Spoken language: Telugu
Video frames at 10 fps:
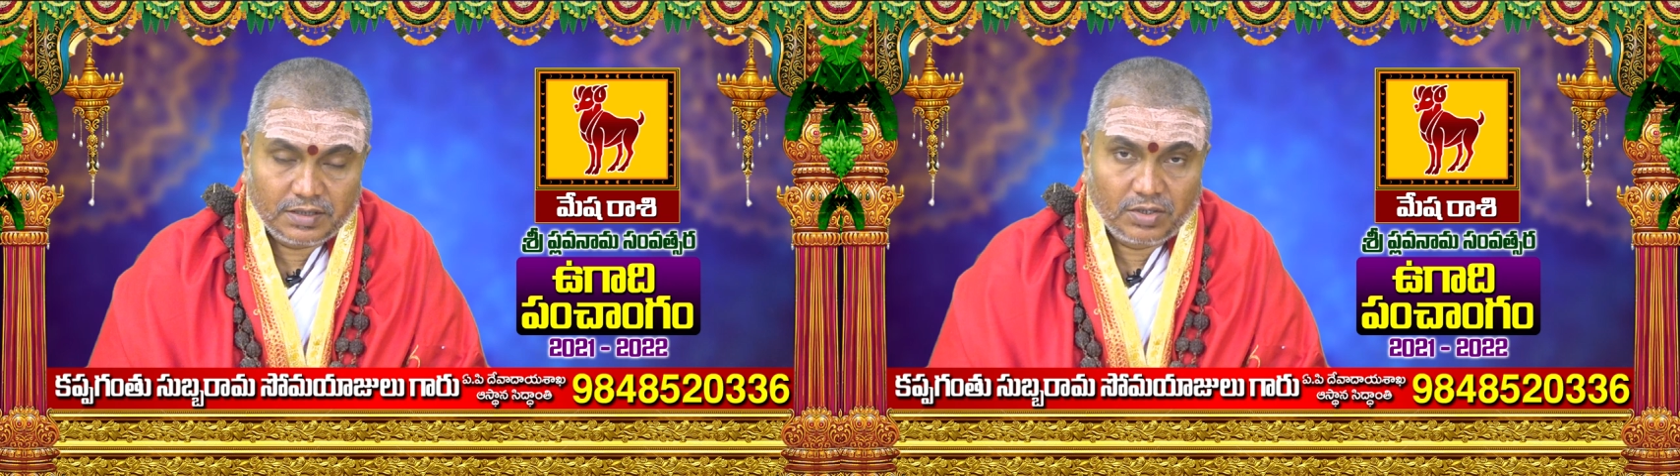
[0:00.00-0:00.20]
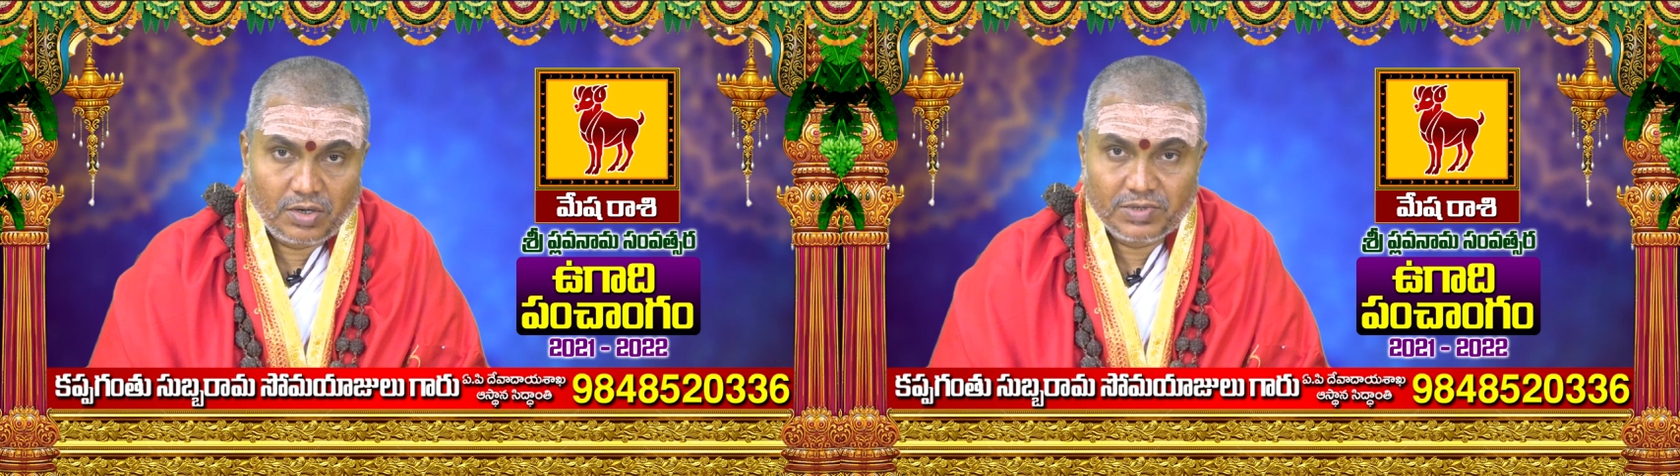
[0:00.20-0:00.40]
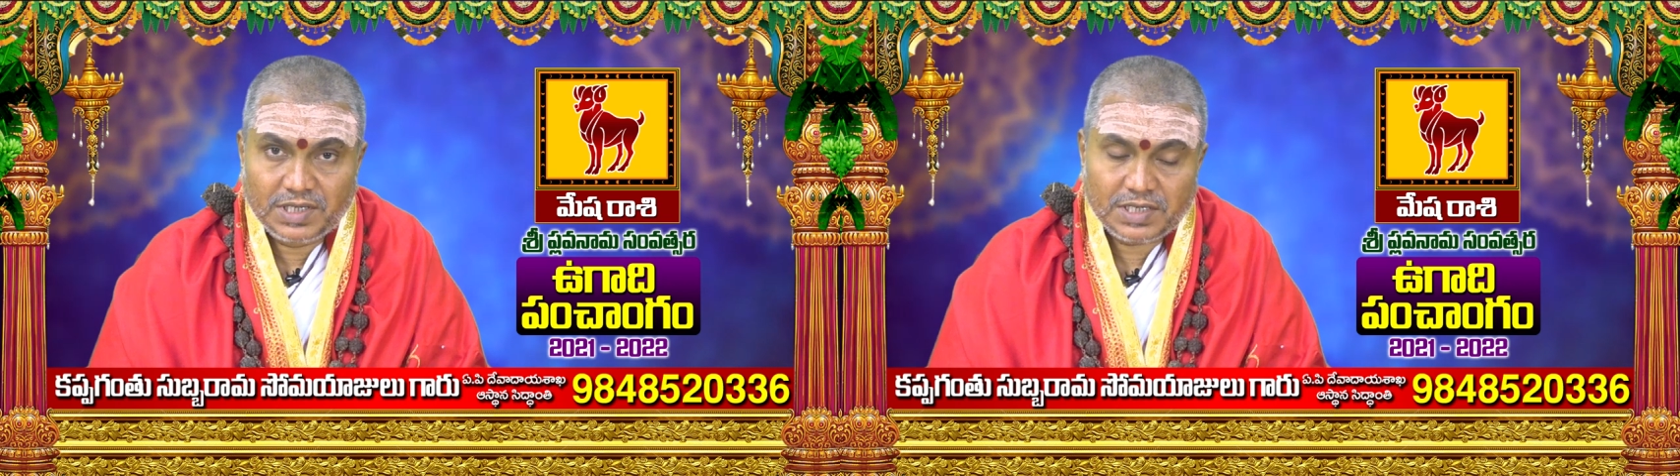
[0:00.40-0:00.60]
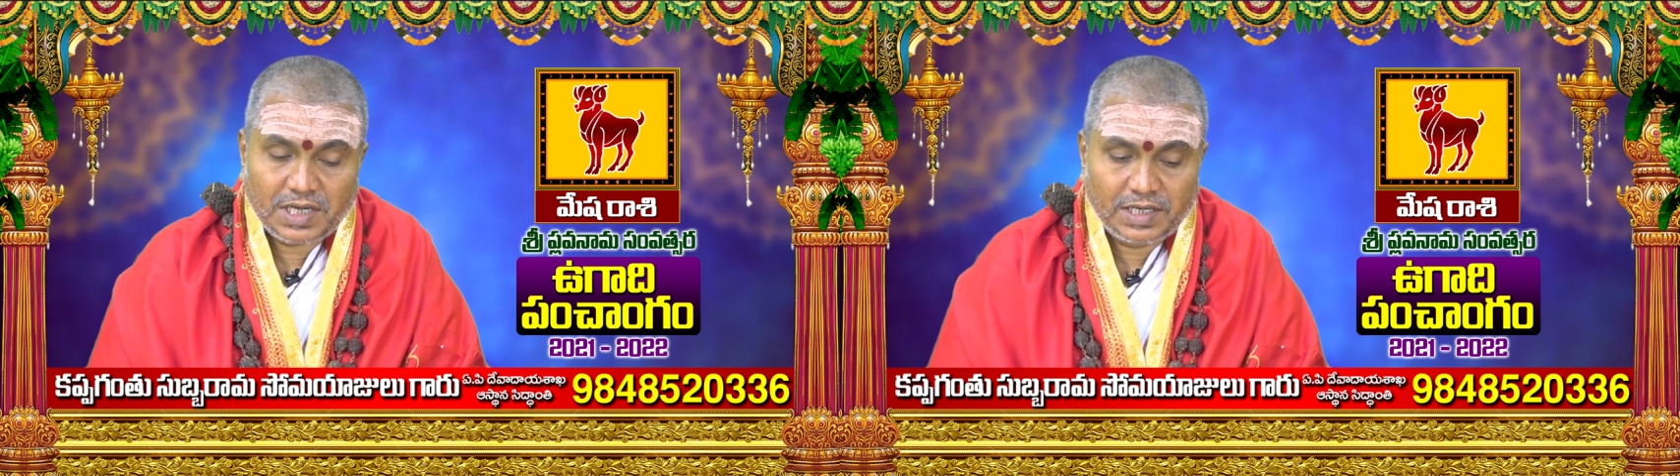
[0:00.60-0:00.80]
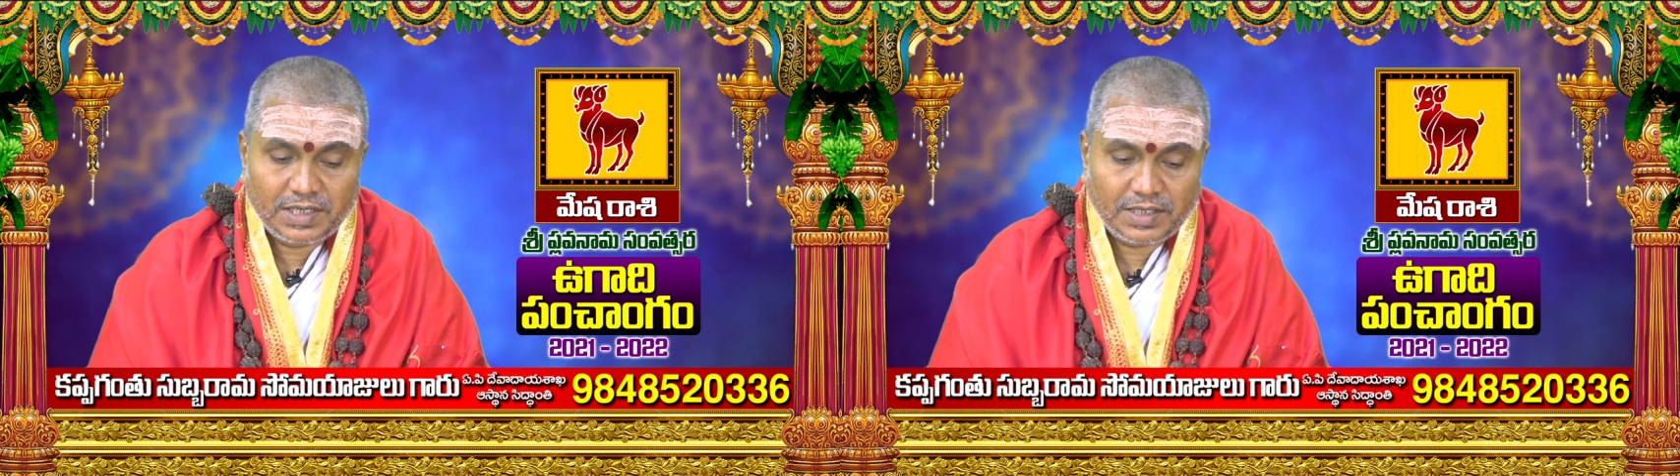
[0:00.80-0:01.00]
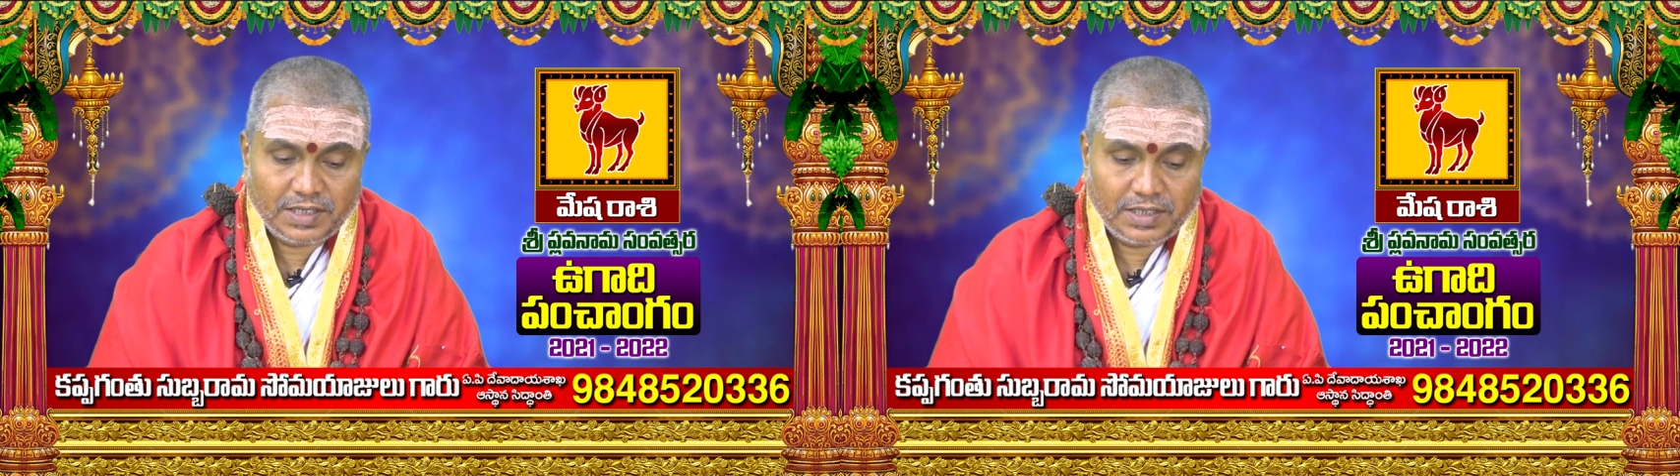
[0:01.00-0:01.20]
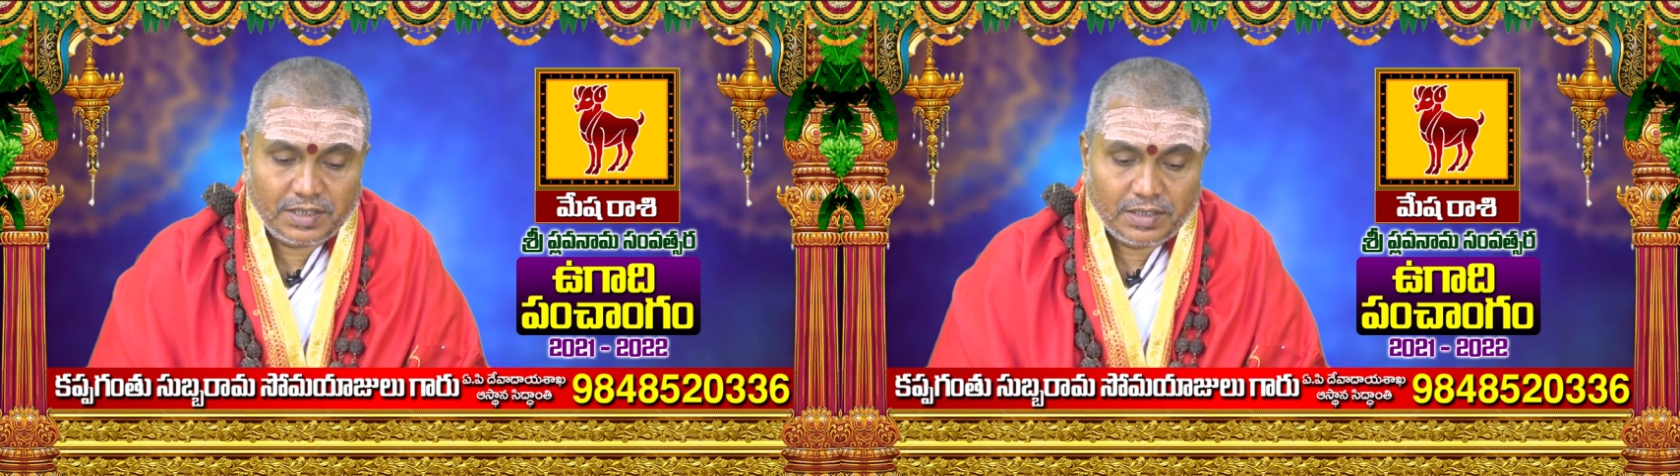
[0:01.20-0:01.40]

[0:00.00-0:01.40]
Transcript: ఇందులో విశేషాలు ఏంటంటే